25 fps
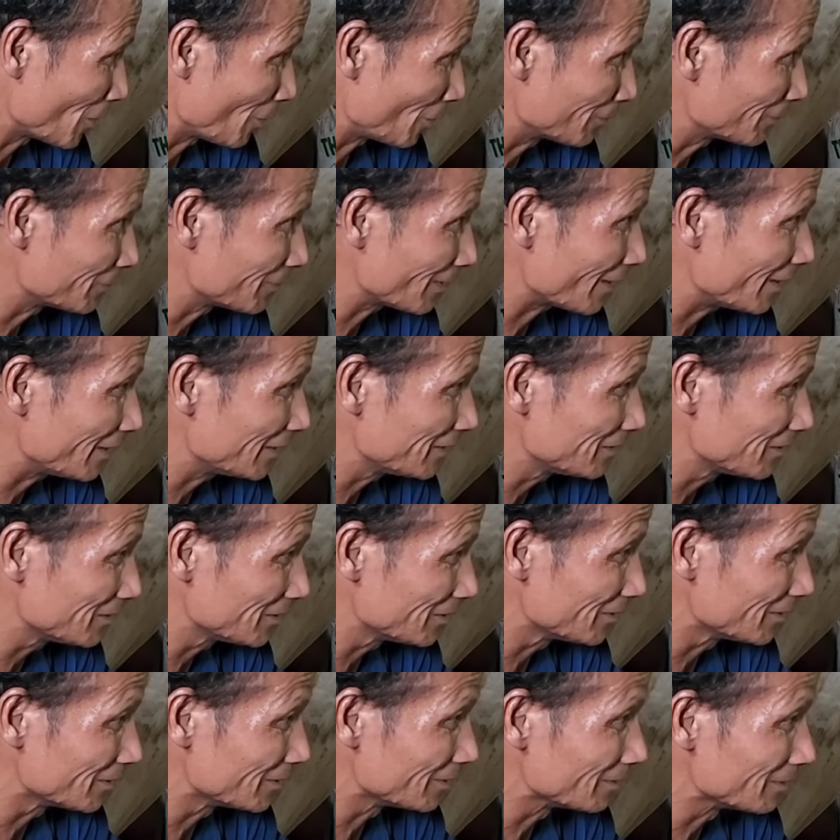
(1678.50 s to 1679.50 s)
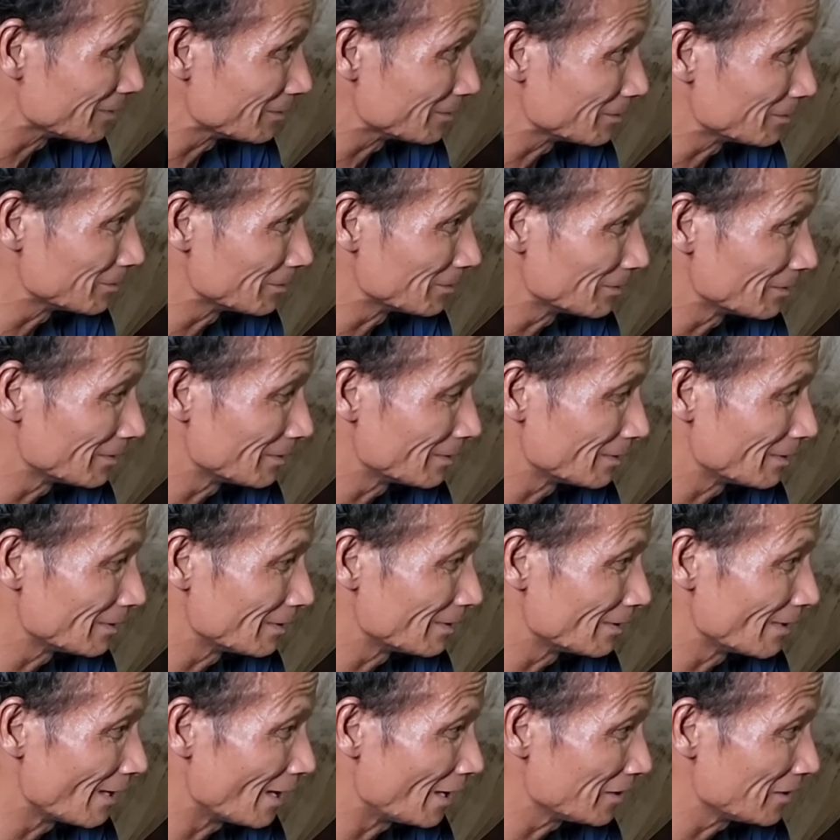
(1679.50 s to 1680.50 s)
giống cái gì
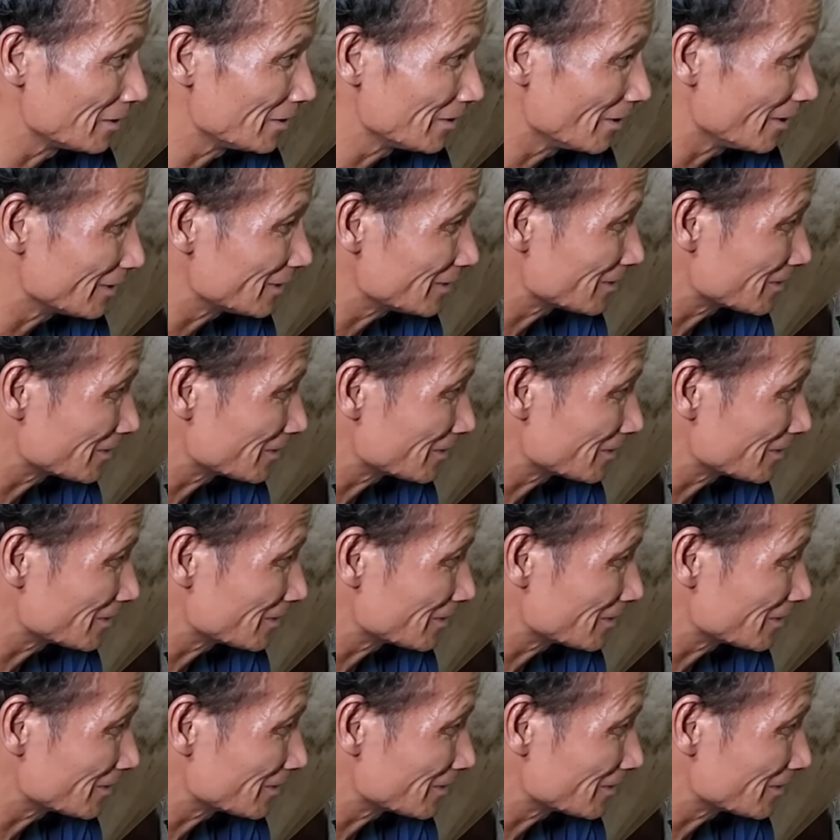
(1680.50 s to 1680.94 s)
là hết